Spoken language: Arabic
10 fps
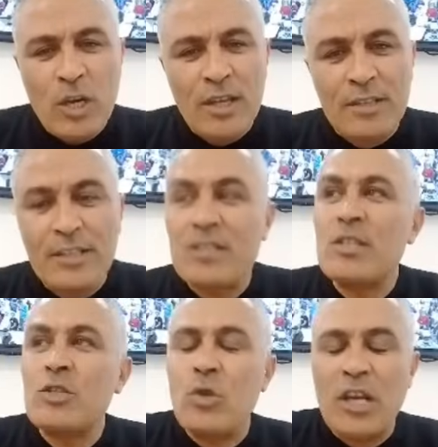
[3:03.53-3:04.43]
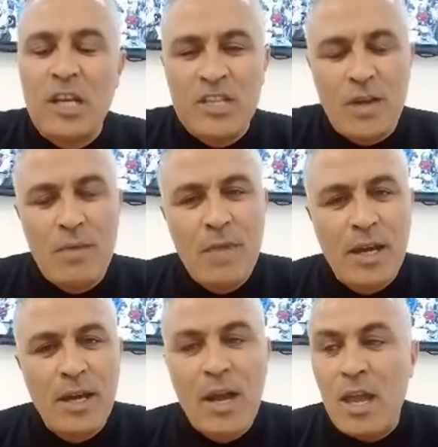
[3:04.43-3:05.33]
هذاك درك زيد تقول لي اللي تفاهم
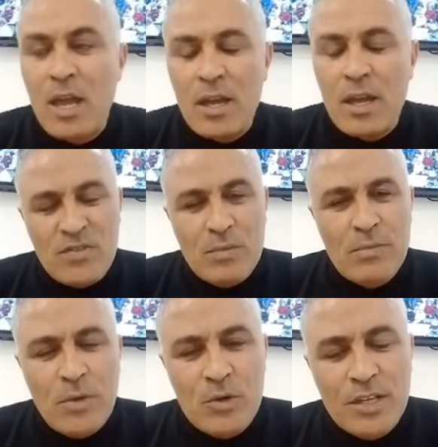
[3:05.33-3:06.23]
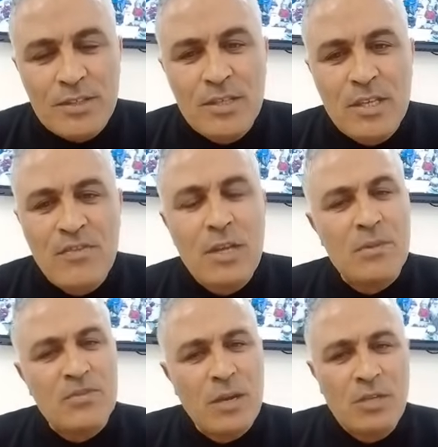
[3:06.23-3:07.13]
معاك راح انا تفاهمت مع وزاره الدفاع انا ما
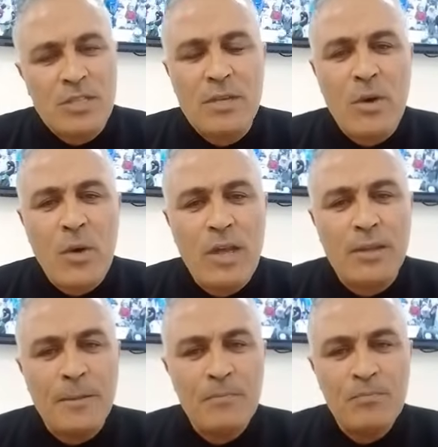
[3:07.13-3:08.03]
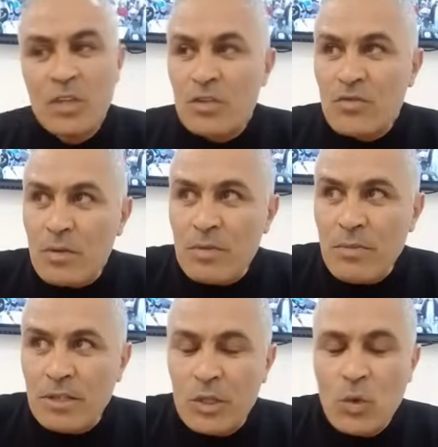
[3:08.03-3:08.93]
تفاهمتش حتى مع واحد تفاهمت مع
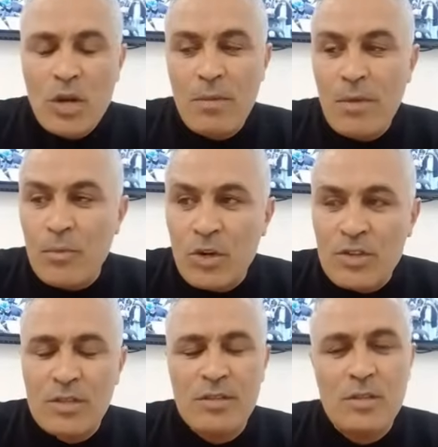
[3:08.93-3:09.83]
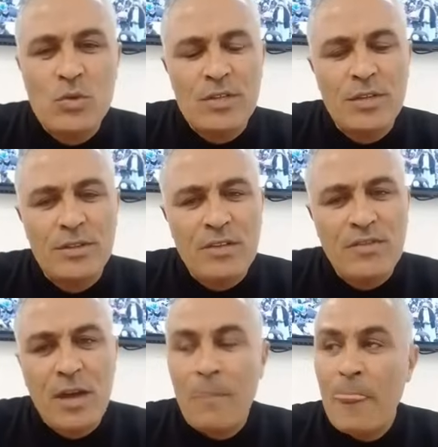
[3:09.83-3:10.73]
الدوله مع مؤسسه وزاره
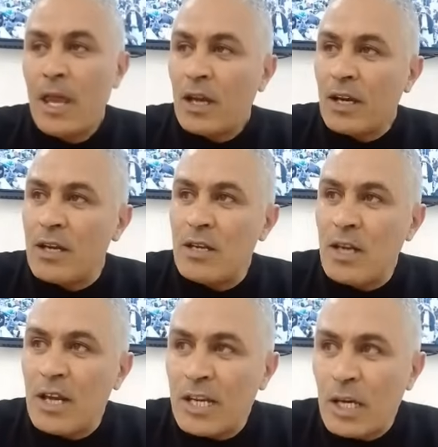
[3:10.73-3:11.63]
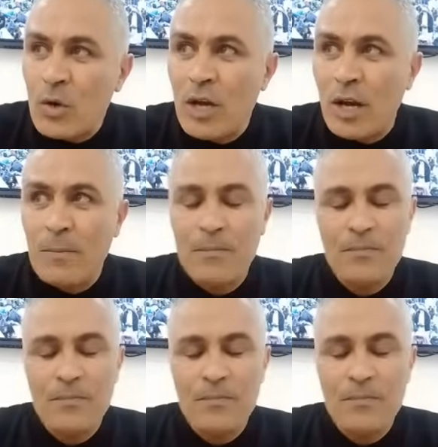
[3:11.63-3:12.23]
الدفاع قلنا ريقلونا